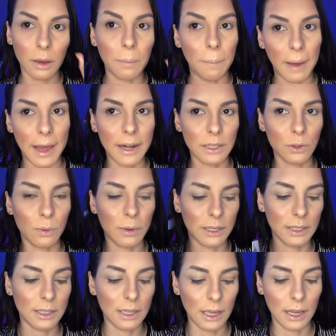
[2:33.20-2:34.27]
para a
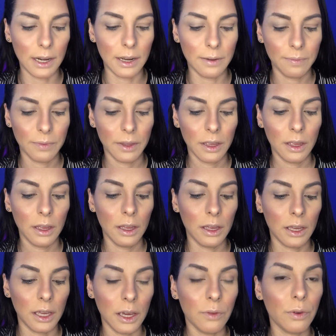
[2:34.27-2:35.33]
sobrancelha
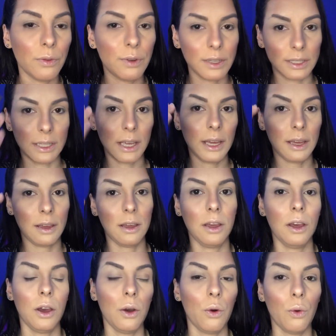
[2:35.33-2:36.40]
e eu vou fazer
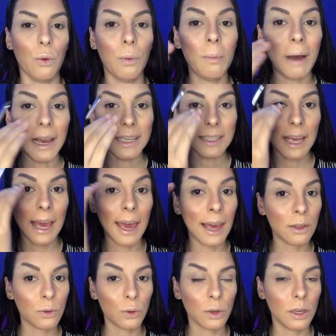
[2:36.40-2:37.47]
o mais
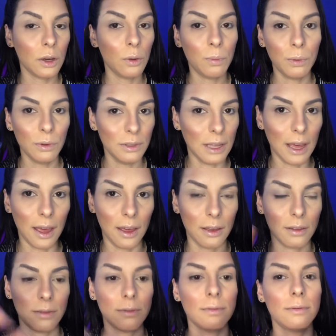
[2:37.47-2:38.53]
reto que eu puder,
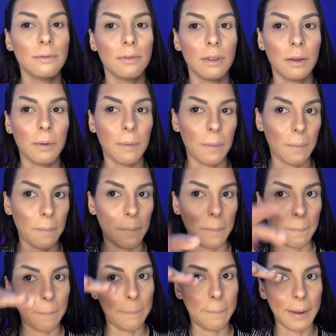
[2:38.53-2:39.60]

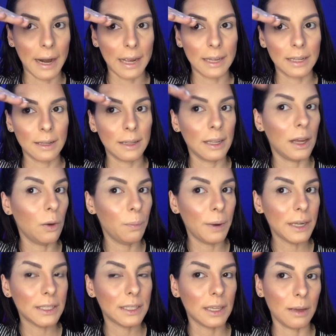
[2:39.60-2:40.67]
pra, não
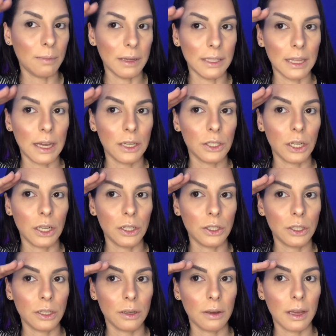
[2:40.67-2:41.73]
pra cima, tá,
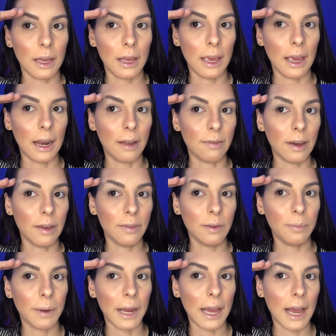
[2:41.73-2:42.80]
gente? Ela vai vir
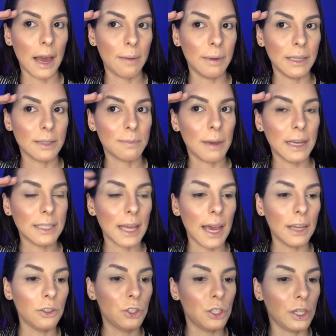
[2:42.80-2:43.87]
pra cá, mas mais
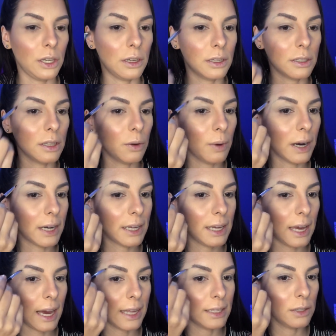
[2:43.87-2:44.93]
retinha, não
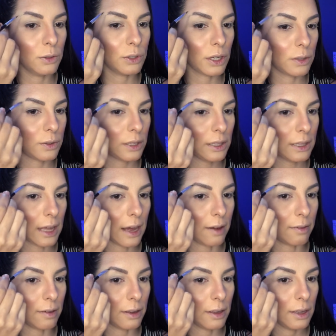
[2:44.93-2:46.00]
arqueada do jeito que
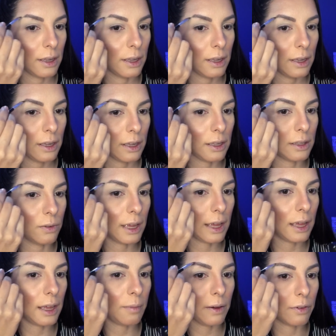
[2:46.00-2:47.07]
tava.
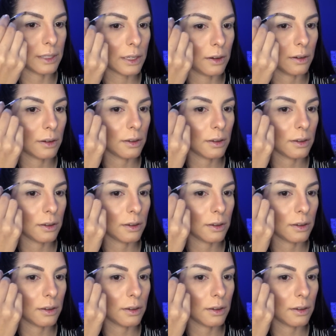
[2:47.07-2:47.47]
Música